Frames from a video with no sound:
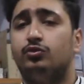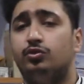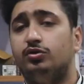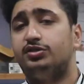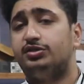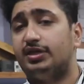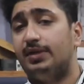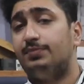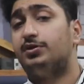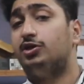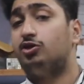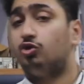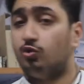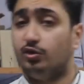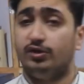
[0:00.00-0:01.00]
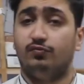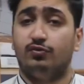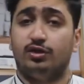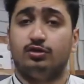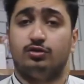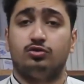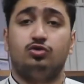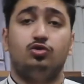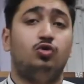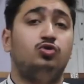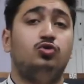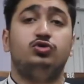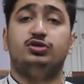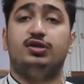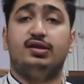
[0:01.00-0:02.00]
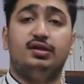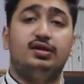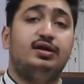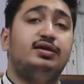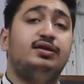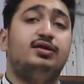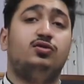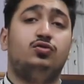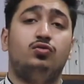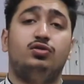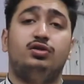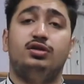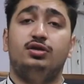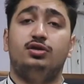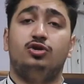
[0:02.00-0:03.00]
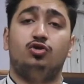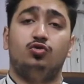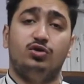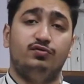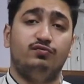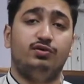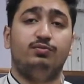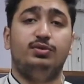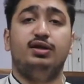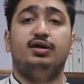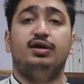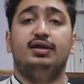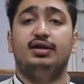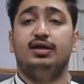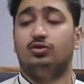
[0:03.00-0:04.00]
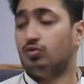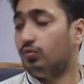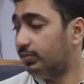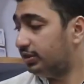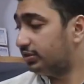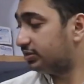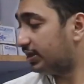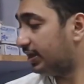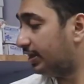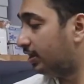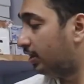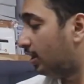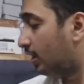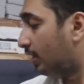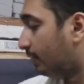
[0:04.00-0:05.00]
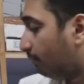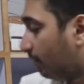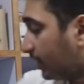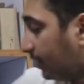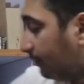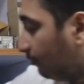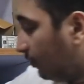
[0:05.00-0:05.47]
तो इस टाइप की टू इन वन दो दो चीज़ लगाने की ज़रूरत नहीं अगर टू इन वन भी लगाना है तो भी अच्छा है बाकी